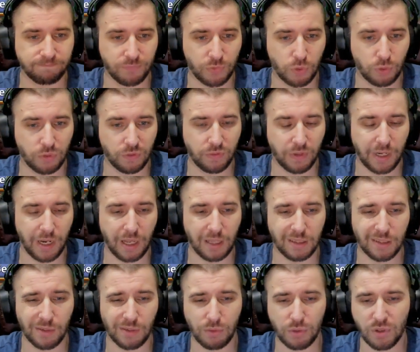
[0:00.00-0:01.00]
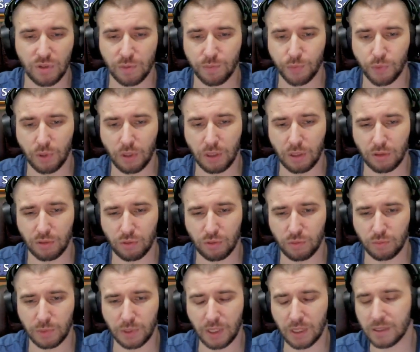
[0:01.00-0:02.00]
тут вариантов очень много, но у
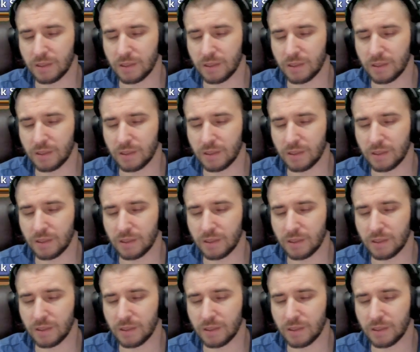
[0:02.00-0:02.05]
меня